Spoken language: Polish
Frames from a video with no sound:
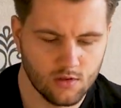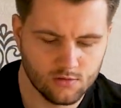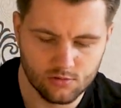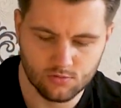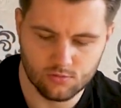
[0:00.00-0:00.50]

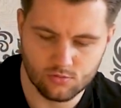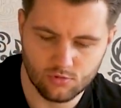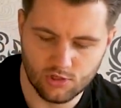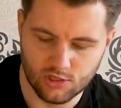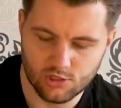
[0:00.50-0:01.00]
Co tu
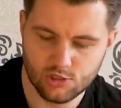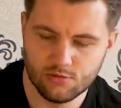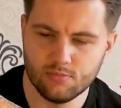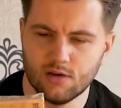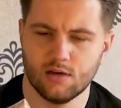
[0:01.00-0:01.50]
jeszcze
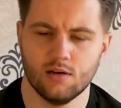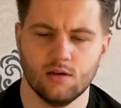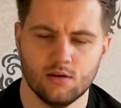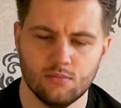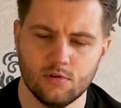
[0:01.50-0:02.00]

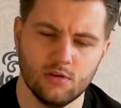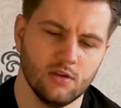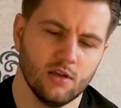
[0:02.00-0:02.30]
mamy?